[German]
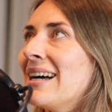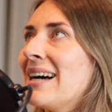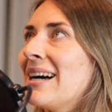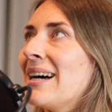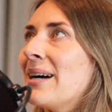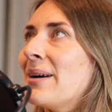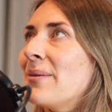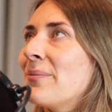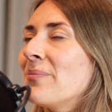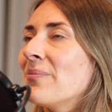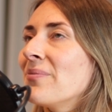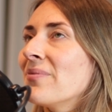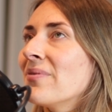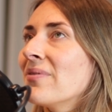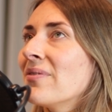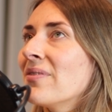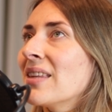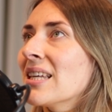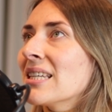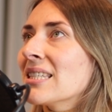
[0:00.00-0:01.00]
Ähm,
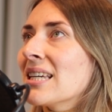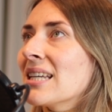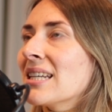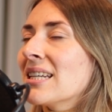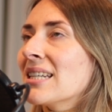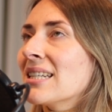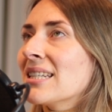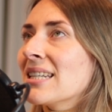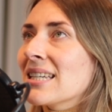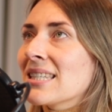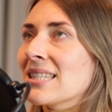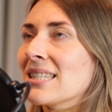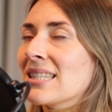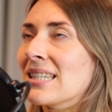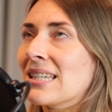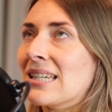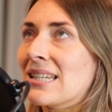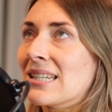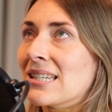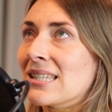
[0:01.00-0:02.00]
dass er das
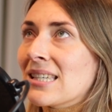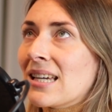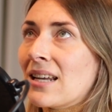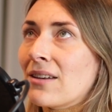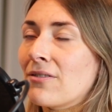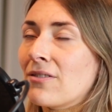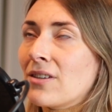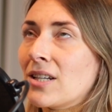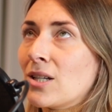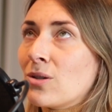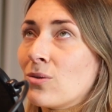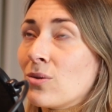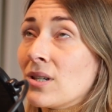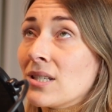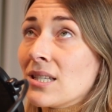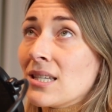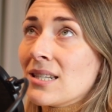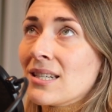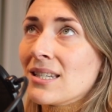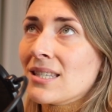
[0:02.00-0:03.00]
interessant findet oder
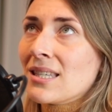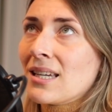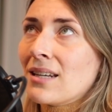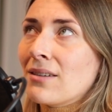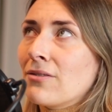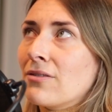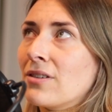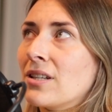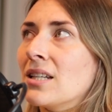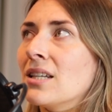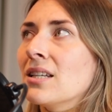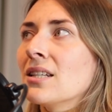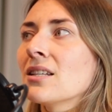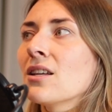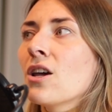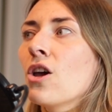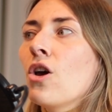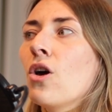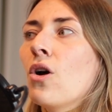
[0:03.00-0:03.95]
sie interessant findet